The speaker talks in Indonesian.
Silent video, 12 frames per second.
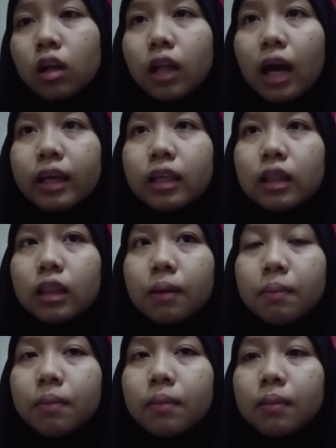
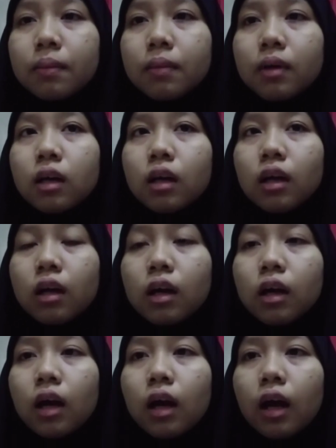item
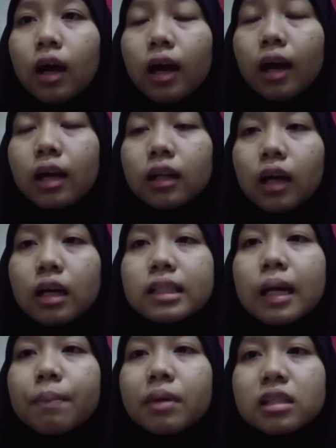and
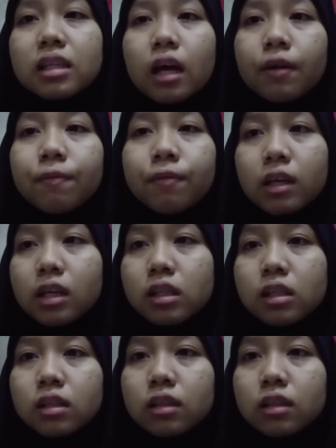customer service.